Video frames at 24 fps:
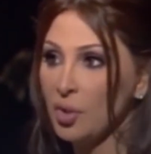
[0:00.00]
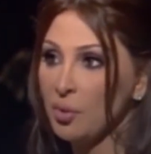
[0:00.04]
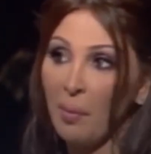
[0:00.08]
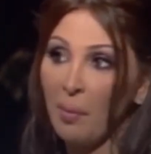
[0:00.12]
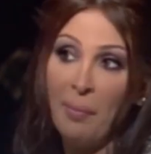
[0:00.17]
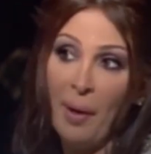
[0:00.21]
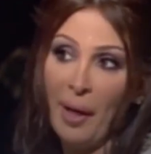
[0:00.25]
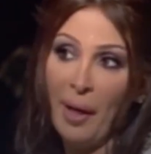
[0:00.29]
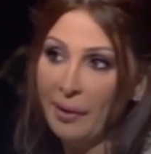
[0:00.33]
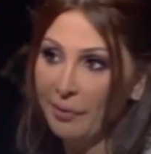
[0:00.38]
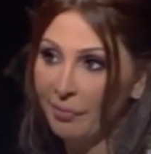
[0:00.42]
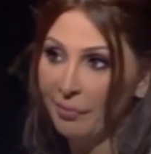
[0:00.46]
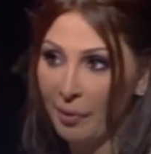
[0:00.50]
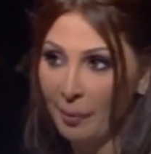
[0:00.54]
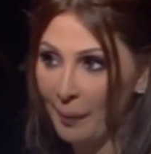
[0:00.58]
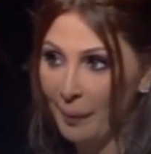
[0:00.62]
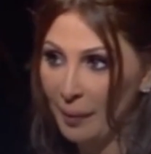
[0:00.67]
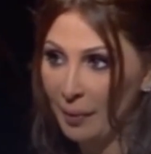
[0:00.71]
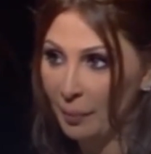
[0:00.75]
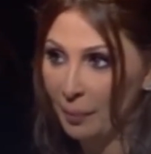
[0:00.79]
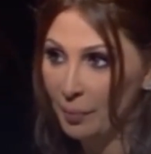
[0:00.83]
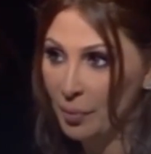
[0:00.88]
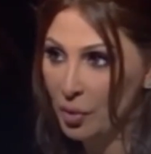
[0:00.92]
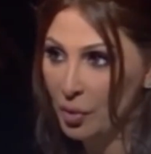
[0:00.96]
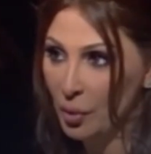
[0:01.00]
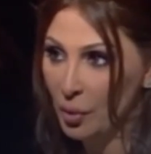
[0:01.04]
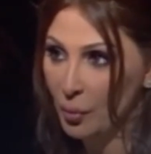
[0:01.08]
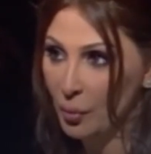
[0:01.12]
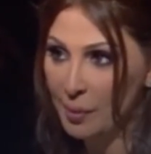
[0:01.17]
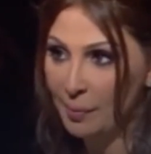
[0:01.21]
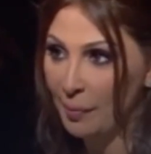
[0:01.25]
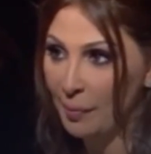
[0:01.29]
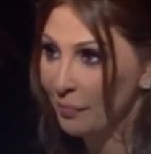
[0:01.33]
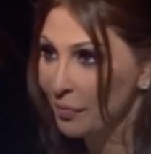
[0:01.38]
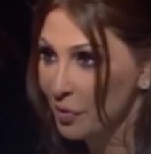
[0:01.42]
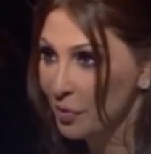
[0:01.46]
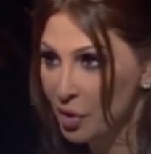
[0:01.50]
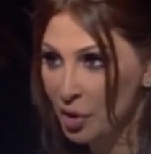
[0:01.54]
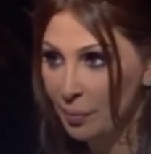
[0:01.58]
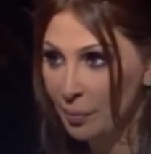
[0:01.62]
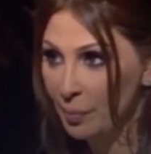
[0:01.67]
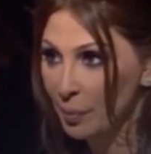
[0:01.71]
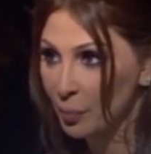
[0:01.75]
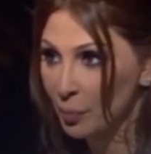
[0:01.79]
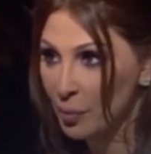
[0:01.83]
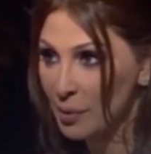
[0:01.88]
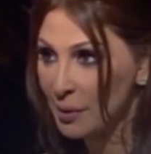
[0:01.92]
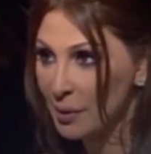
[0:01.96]
ما بعرف اي متى بتجوز ما في شيء
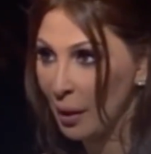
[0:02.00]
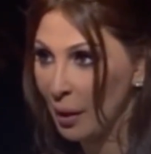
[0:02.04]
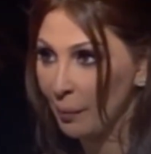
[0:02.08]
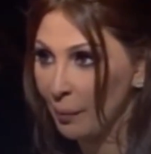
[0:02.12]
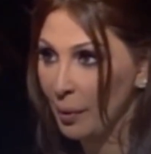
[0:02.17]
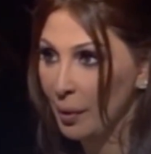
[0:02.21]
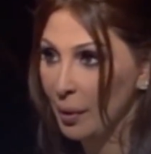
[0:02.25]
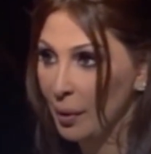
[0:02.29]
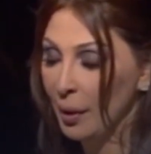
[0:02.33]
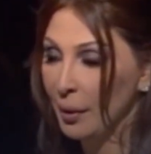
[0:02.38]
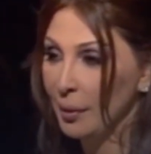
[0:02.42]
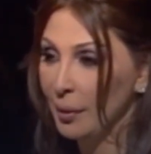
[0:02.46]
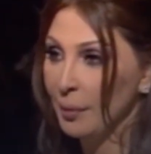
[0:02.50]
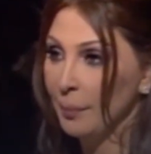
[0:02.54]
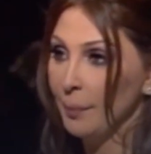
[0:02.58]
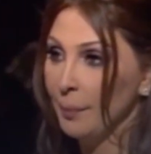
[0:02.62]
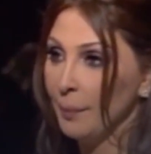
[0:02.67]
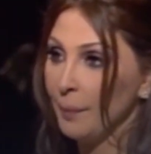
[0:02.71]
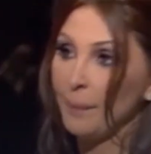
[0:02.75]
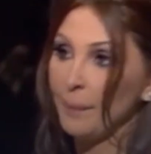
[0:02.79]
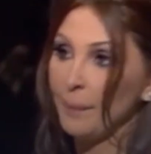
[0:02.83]
بالمستقبل القريب